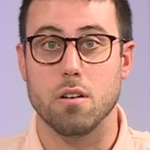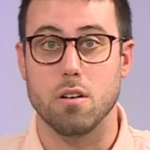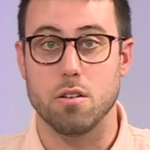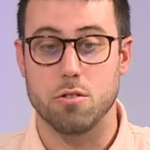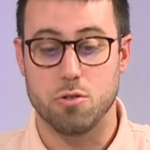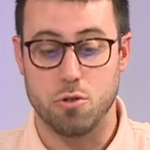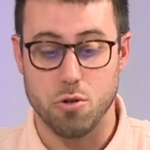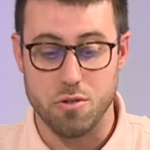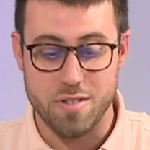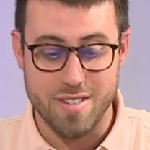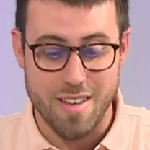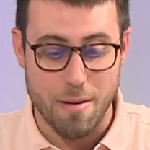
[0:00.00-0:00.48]
euh,
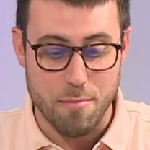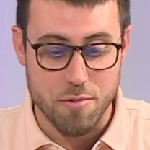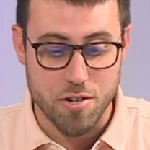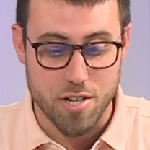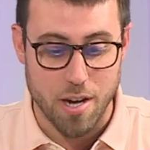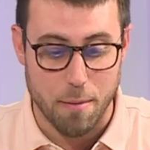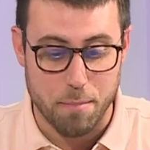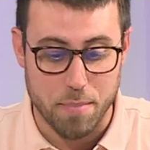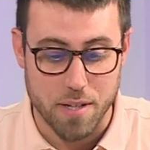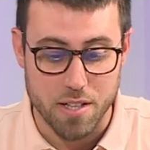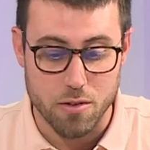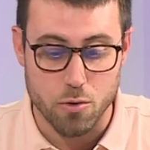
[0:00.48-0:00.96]
deuxième
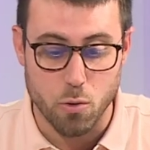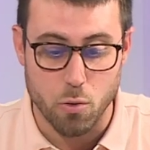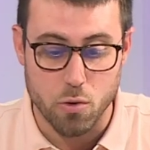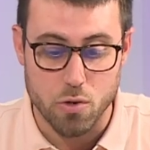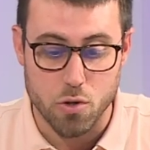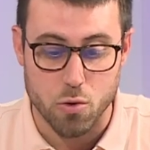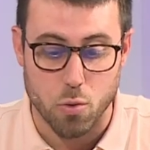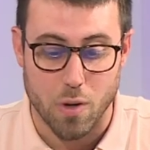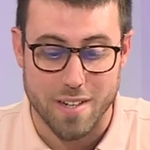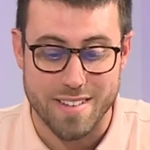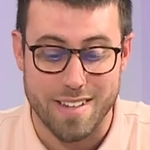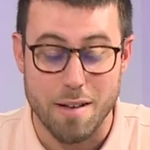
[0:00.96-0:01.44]
chapitre, donc
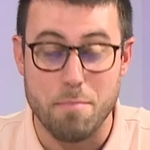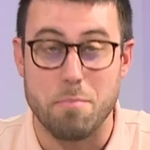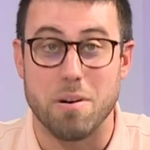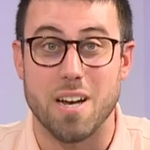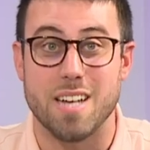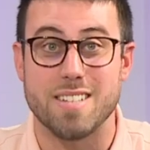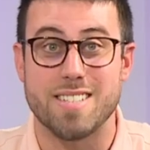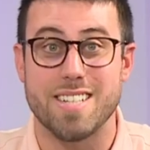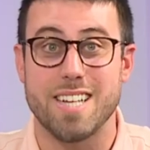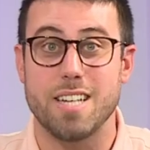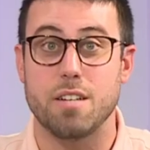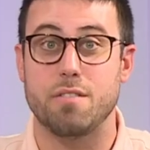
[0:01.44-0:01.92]
soit
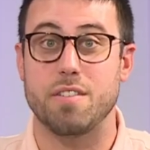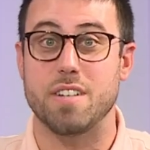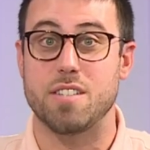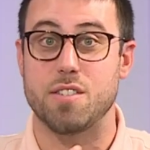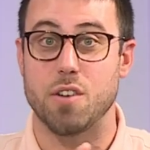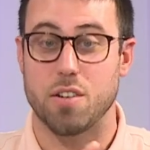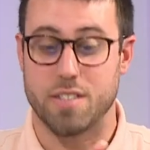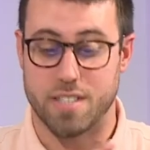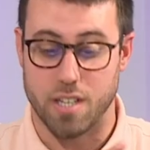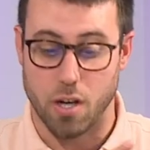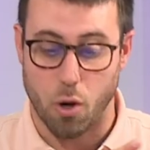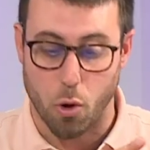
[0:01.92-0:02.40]
déplacé. Il devait
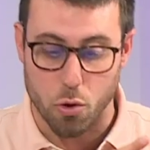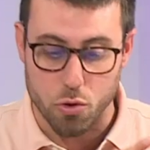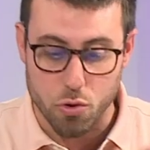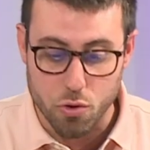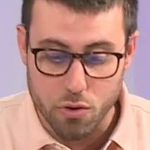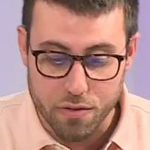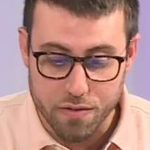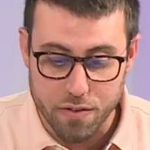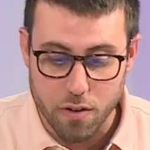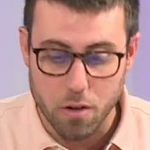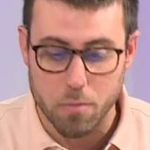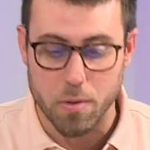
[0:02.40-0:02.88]
sortir en
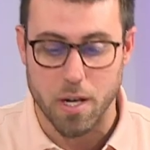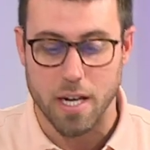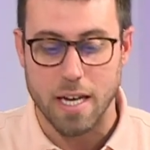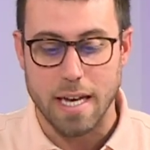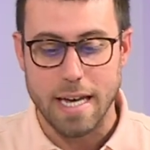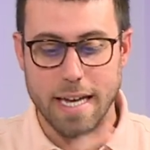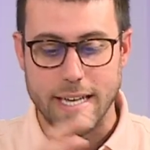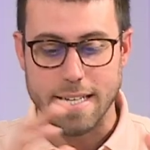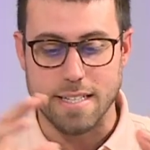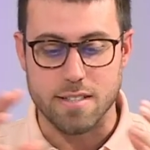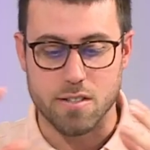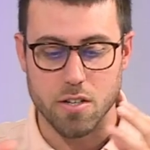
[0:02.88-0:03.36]
novembre.
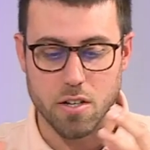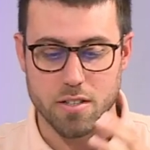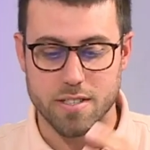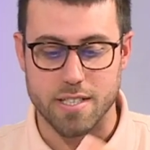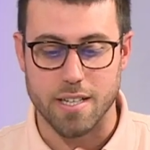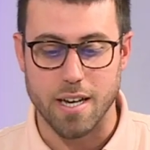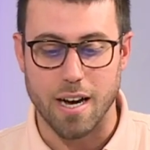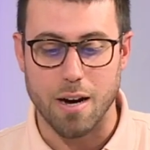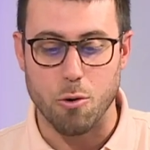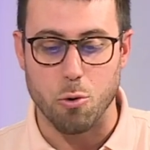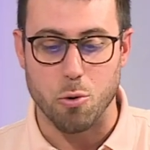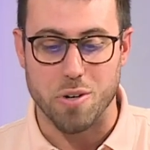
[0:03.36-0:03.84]
Il
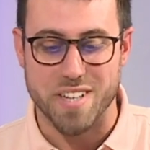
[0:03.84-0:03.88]
sortira au